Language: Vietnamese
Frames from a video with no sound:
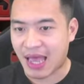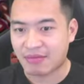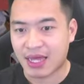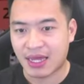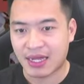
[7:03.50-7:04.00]
không
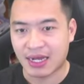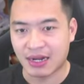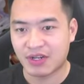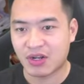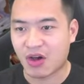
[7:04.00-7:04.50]
ta? Khả năng
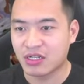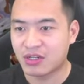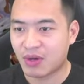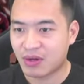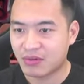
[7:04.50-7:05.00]
vẫn còn chứ
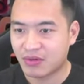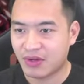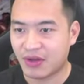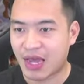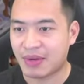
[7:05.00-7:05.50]
đúng không?
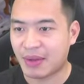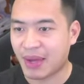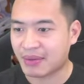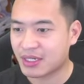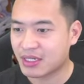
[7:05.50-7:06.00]
Để hai này
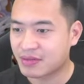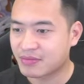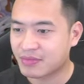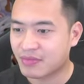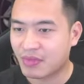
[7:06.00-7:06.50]
mạnh mà
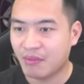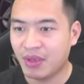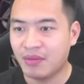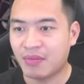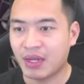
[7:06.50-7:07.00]

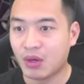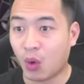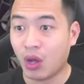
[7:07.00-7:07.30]
mình Mẫn Ui